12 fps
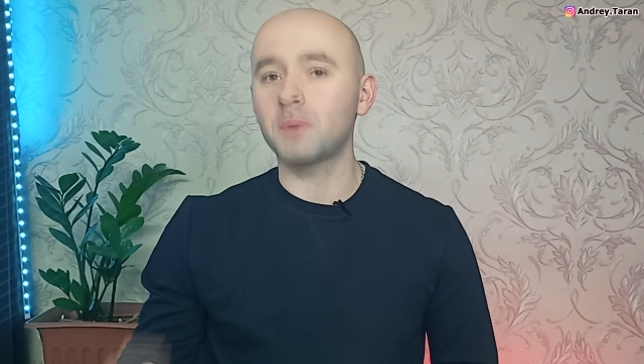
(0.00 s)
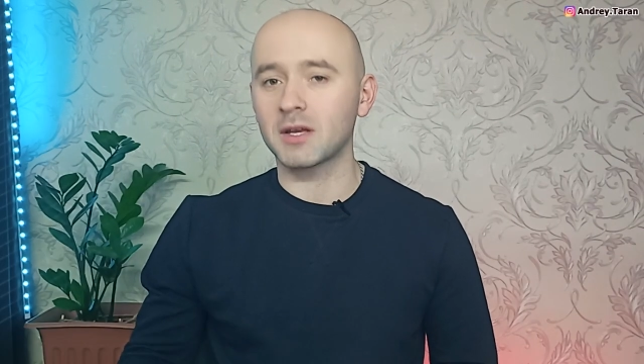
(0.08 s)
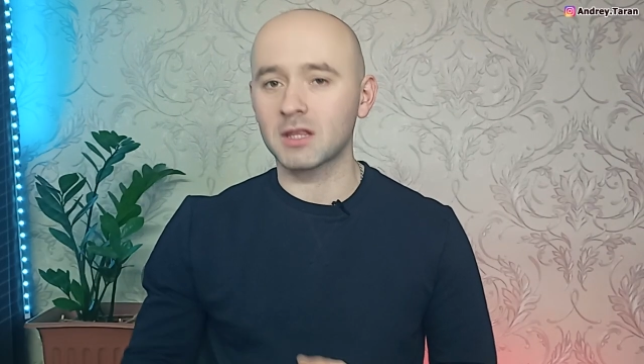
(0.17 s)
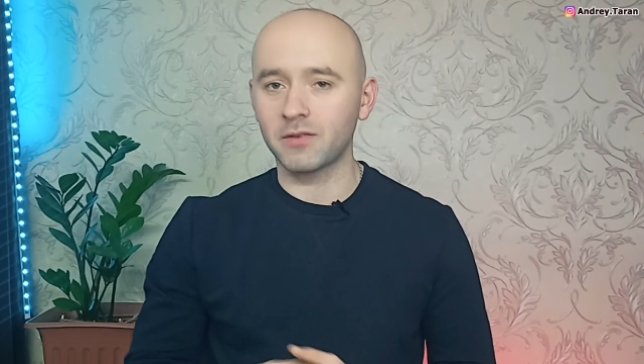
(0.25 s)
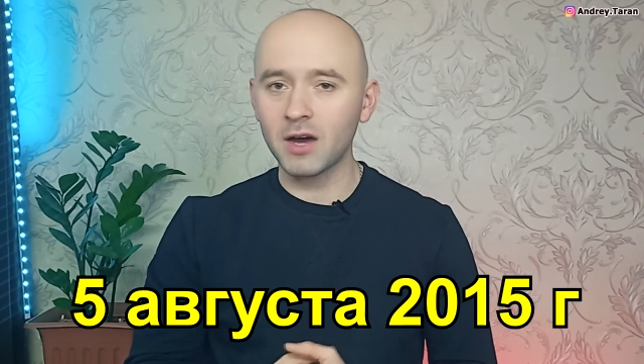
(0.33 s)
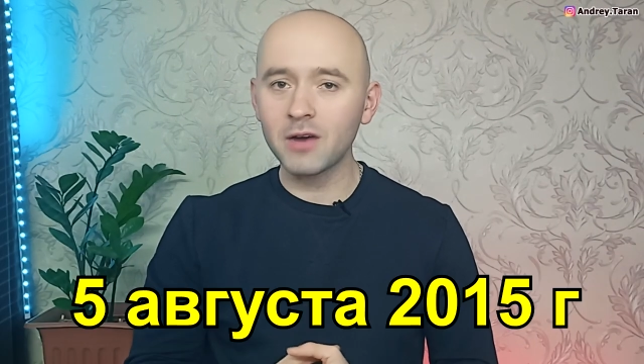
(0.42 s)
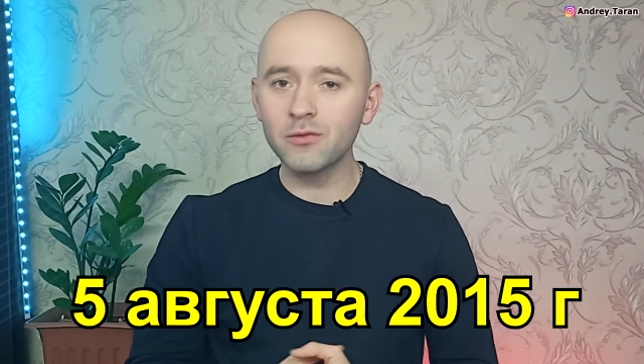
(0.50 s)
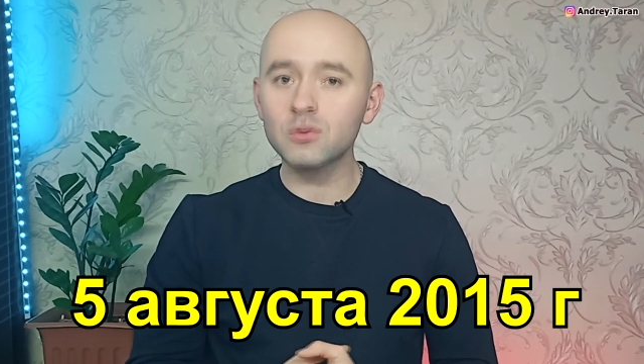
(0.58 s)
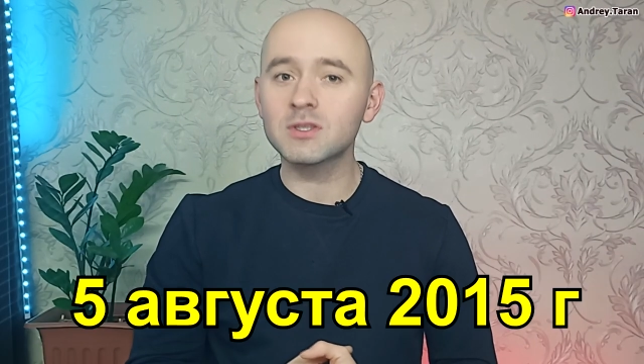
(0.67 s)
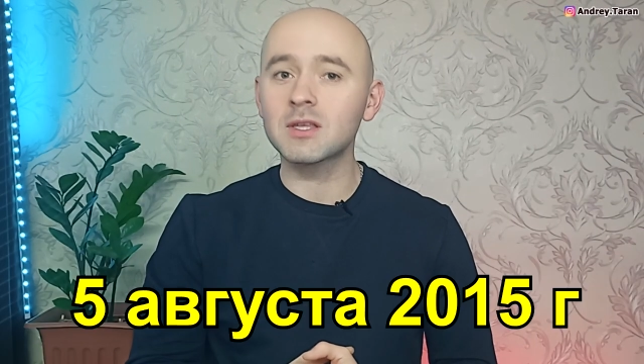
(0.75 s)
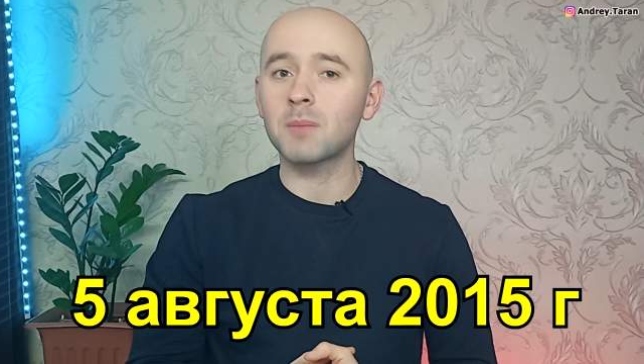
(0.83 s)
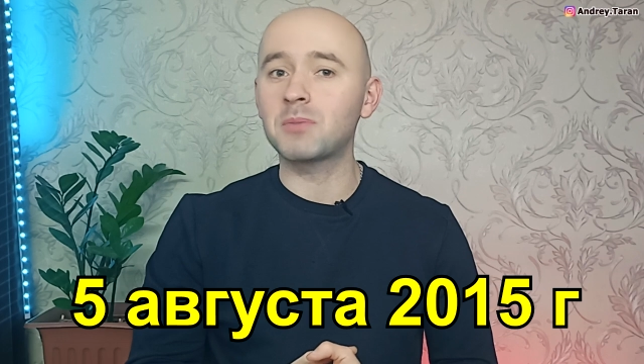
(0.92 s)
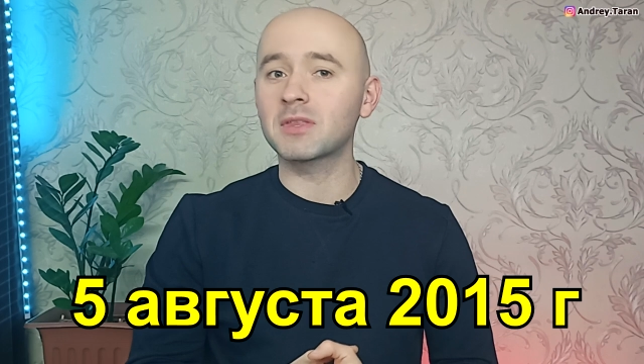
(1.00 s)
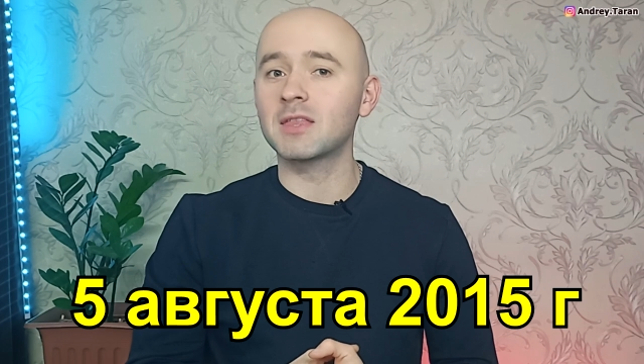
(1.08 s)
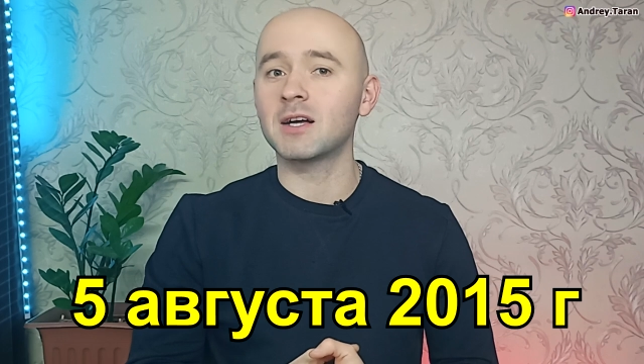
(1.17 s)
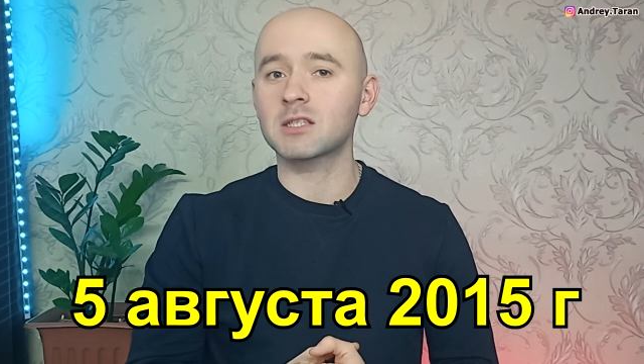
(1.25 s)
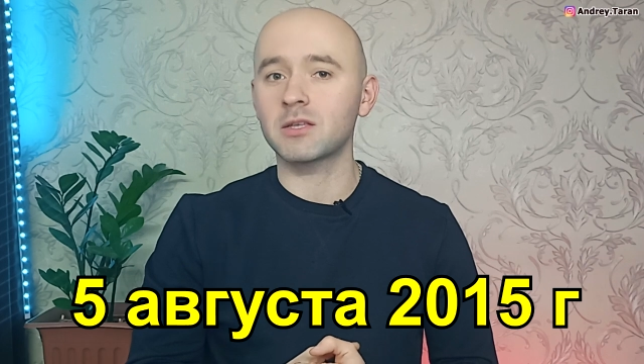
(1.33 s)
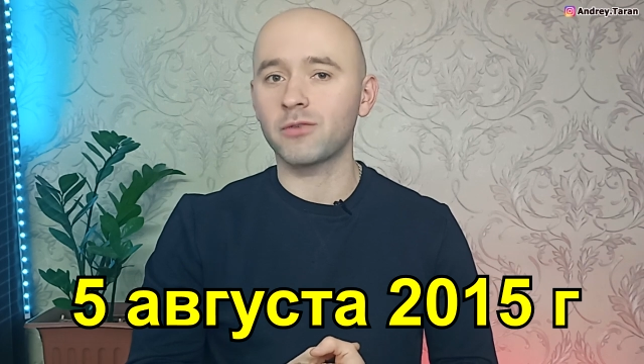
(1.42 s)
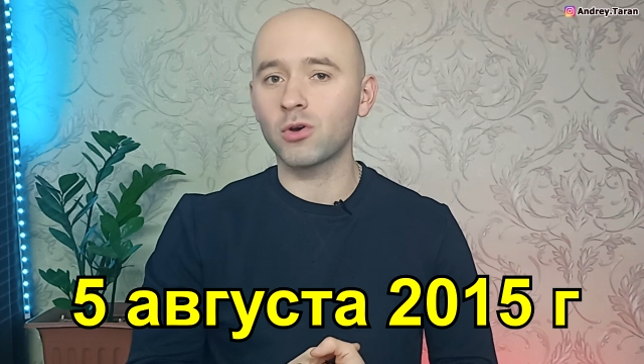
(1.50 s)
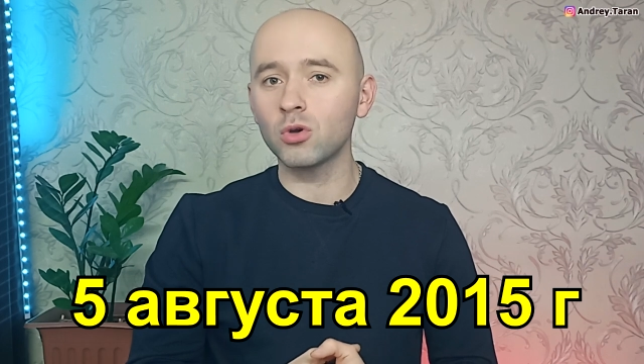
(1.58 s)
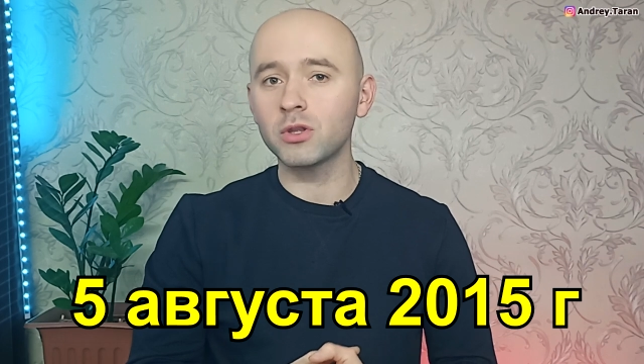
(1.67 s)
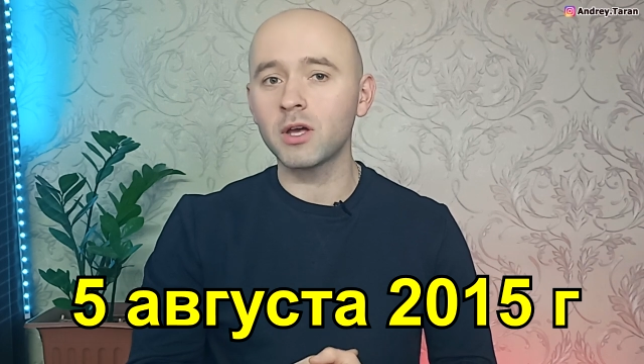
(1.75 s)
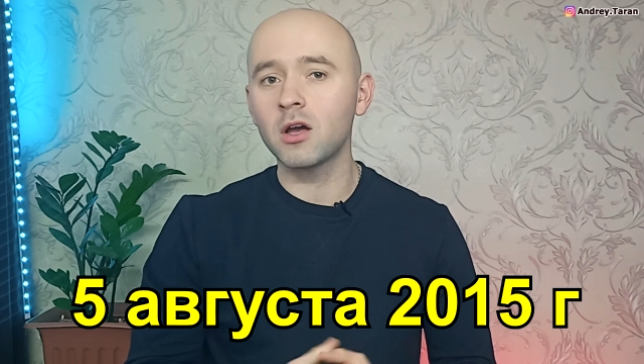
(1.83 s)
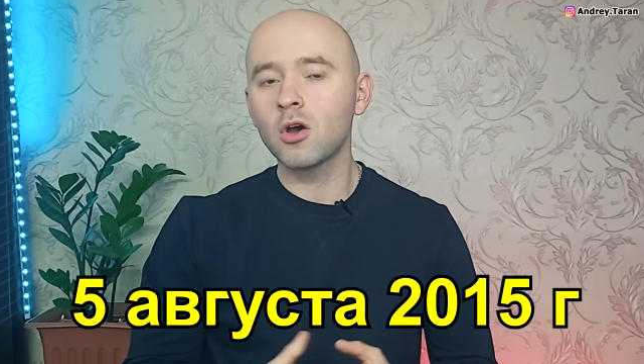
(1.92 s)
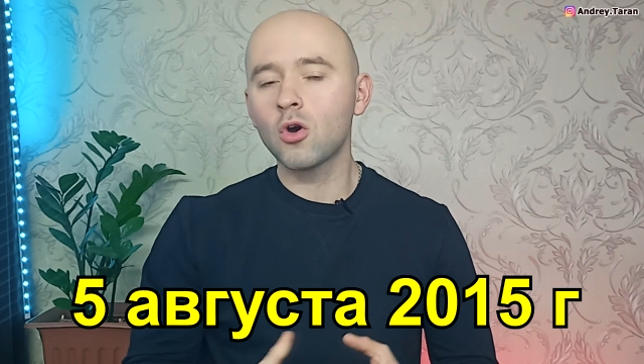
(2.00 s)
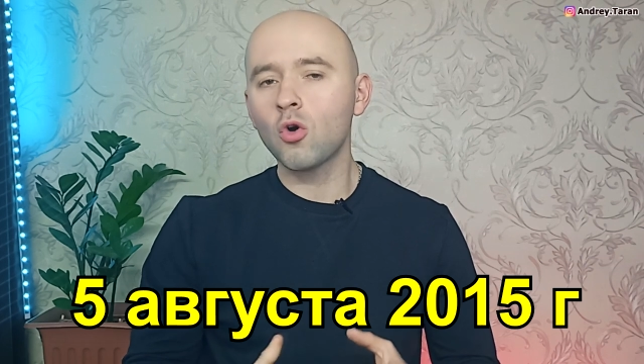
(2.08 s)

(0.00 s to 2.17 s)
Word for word: 5 августа 2015 года